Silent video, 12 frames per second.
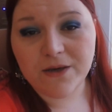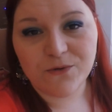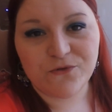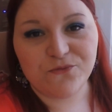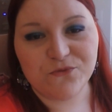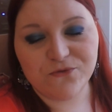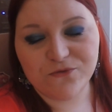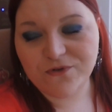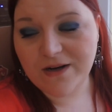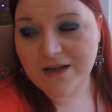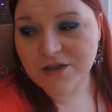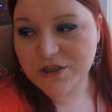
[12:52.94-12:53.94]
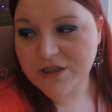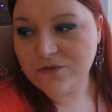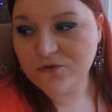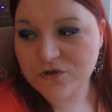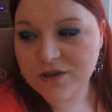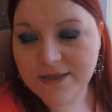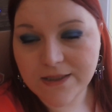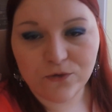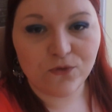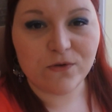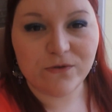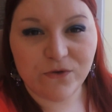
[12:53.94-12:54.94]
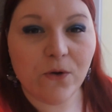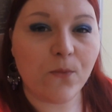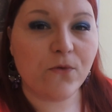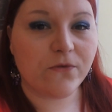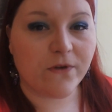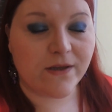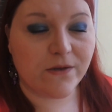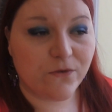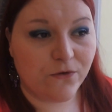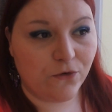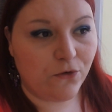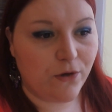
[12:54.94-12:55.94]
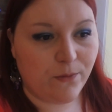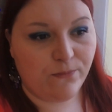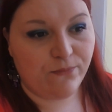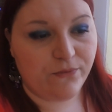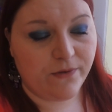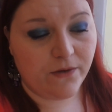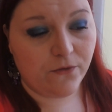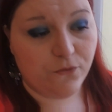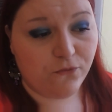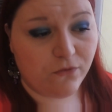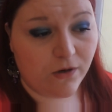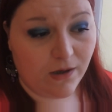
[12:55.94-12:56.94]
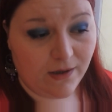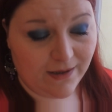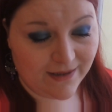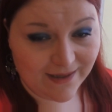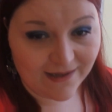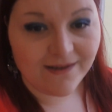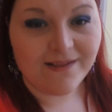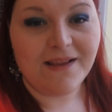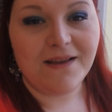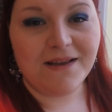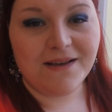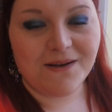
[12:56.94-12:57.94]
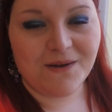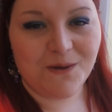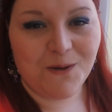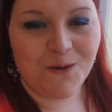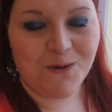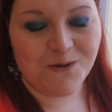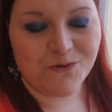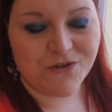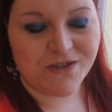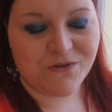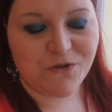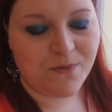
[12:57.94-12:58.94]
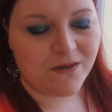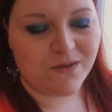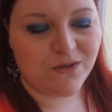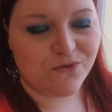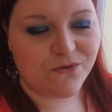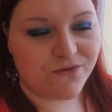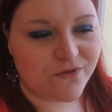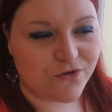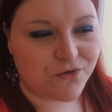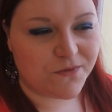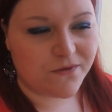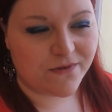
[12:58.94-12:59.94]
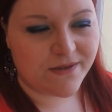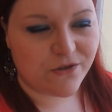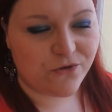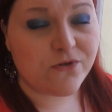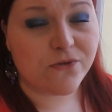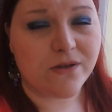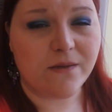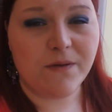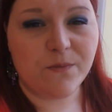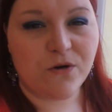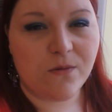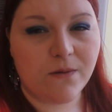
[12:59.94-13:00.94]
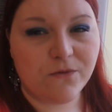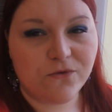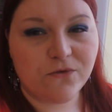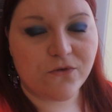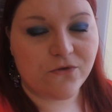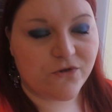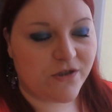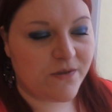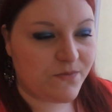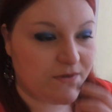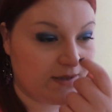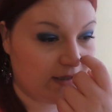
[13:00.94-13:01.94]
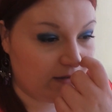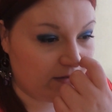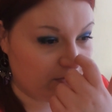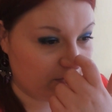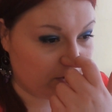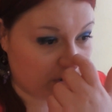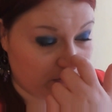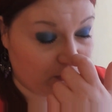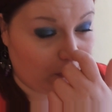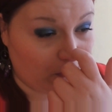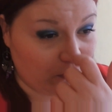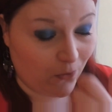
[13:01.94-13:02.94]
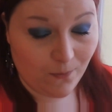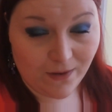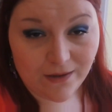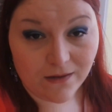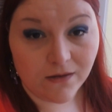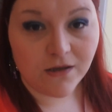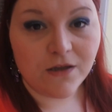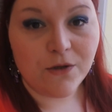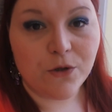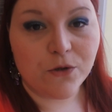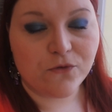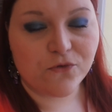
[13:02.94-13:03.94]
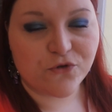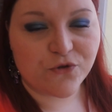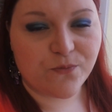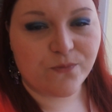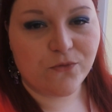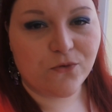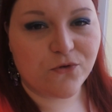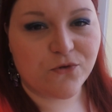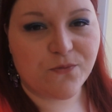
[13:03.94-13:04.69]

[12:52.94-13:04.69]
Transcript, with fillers: retour le monde voilà j'ai rangé les courses dans mon frigo et puis voilà j'ai super mal au dos franchement c'est juste horrible les problèmes de dos que j'ai et puis là j'ai trop trop mal donc je,